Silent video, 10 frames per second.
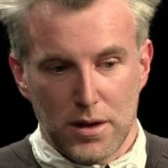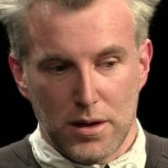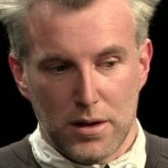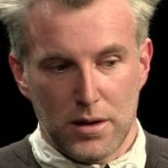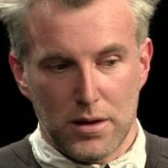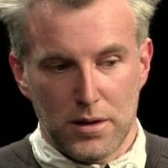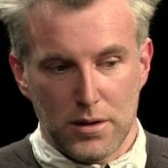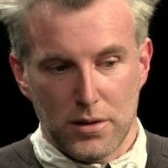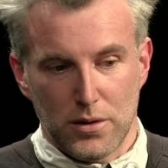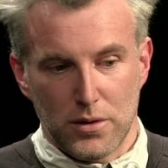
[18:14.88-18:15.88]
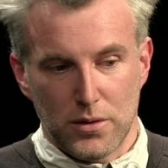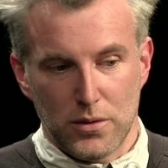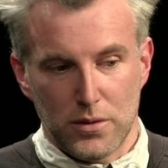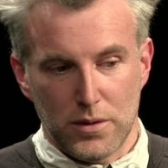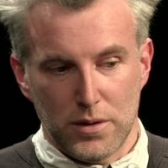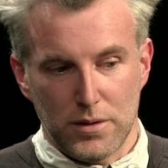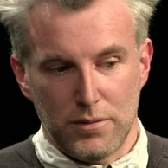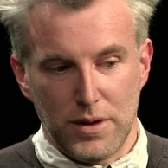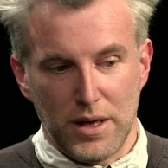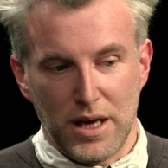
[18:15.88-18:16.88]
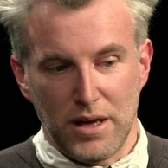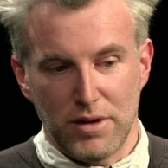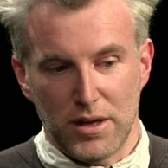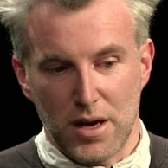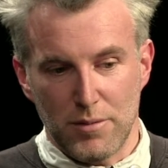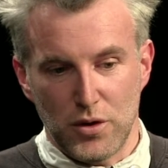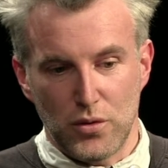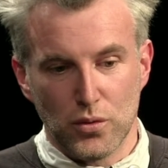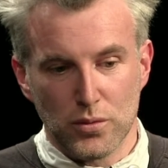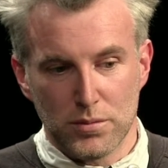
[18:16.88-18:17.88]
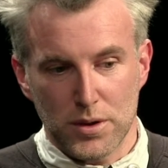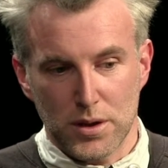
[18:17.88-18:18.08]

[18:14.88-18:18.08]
Äh, und äh, wie gehen wir damit um?